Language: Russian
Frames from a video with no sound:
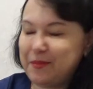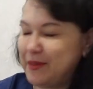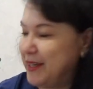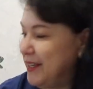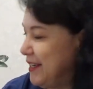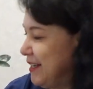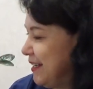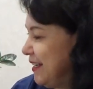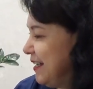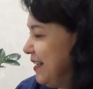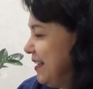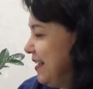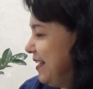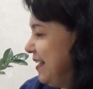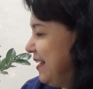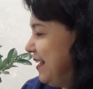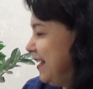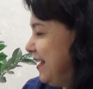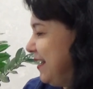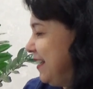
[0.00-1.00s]
моя э,
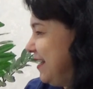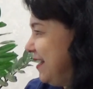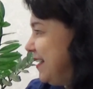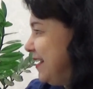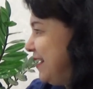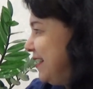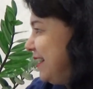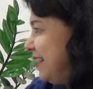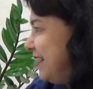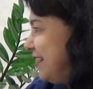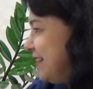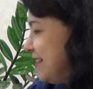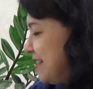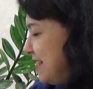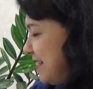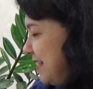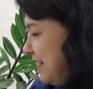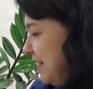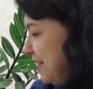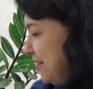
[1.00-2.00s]

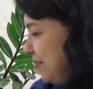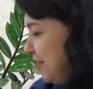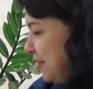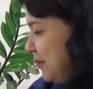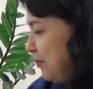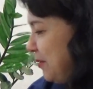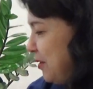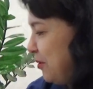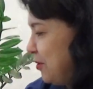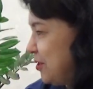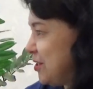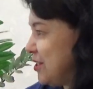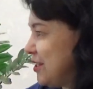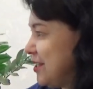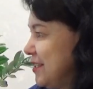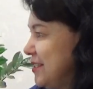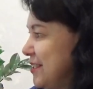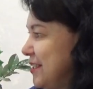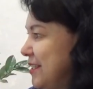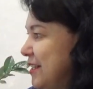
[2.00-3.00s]
скидывает по
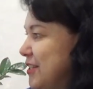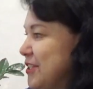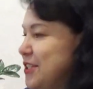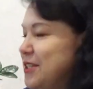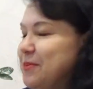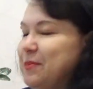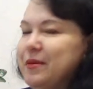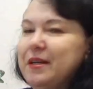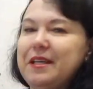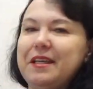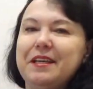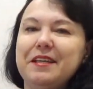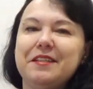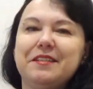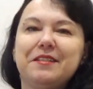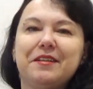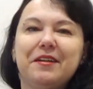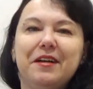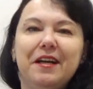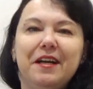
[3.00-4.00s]
очереди каждый
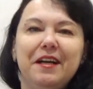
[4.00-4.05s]
пакетик.